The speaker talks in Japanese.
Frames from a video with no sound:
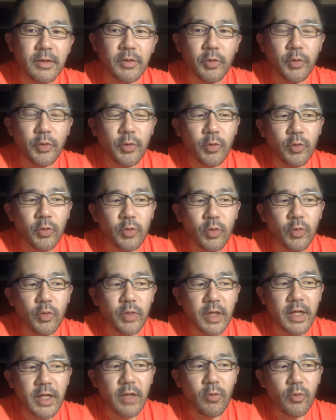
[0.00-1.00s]
ということを
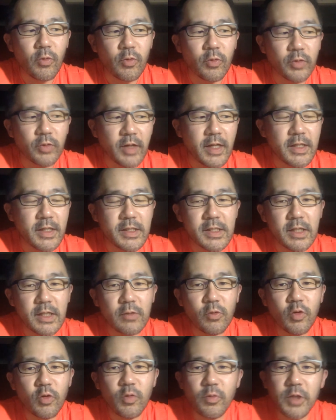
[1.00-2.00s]
ね、この天ざ
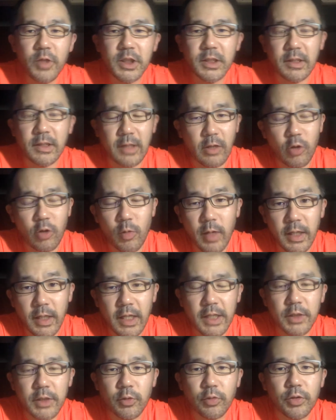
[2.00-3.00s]
る大盛りしか頼ま
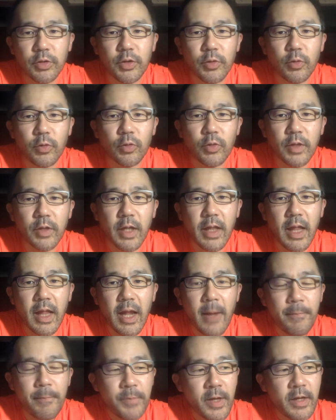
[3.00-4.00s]
ない人っていうことで
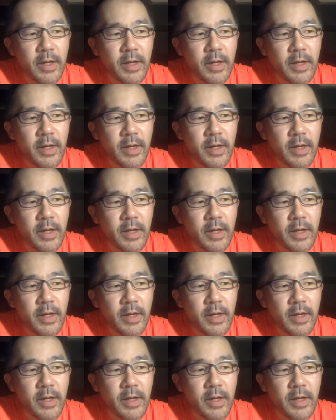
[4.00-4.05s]
ね、